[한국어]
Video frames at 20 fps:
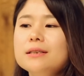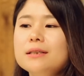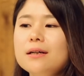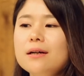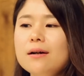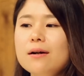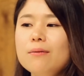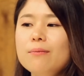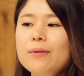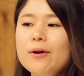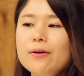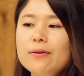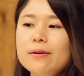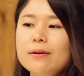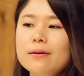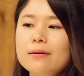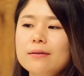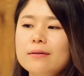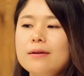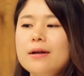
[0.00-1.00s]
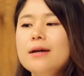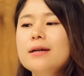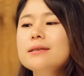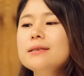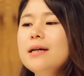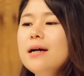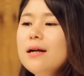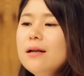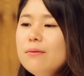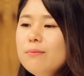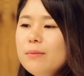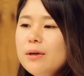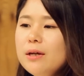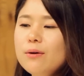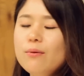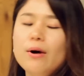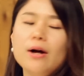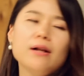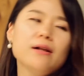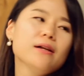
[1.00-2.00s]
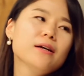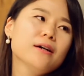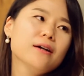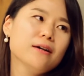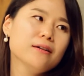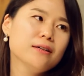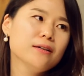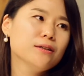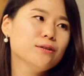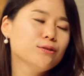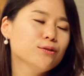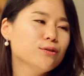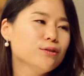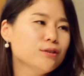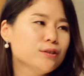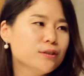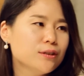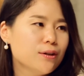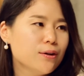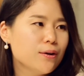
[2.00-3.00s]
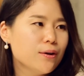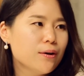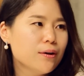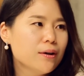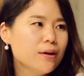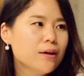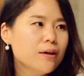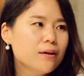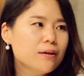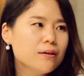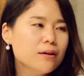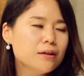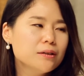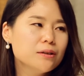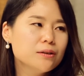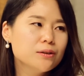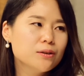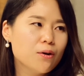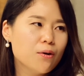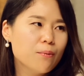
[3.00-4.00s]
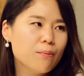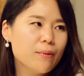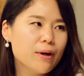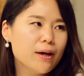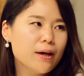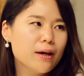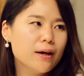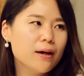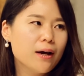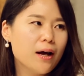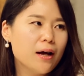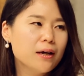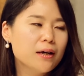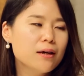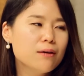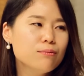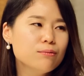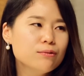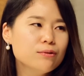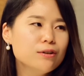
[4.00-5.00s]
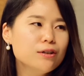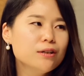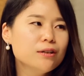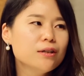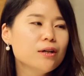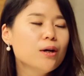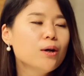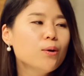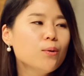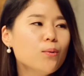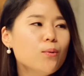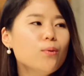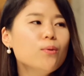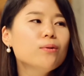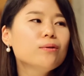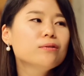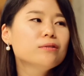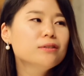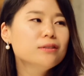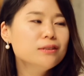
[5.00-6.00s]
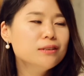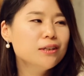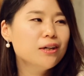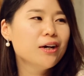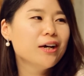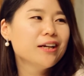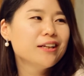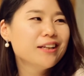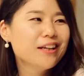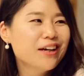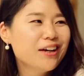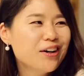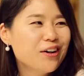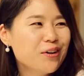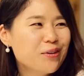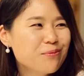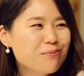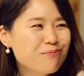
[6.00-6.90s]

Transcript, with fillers: 시작하면 내 삶이 관리가 될 수 있어요. 음. 그래서 정말 가계부는 꼭 쓰셔야 돼요.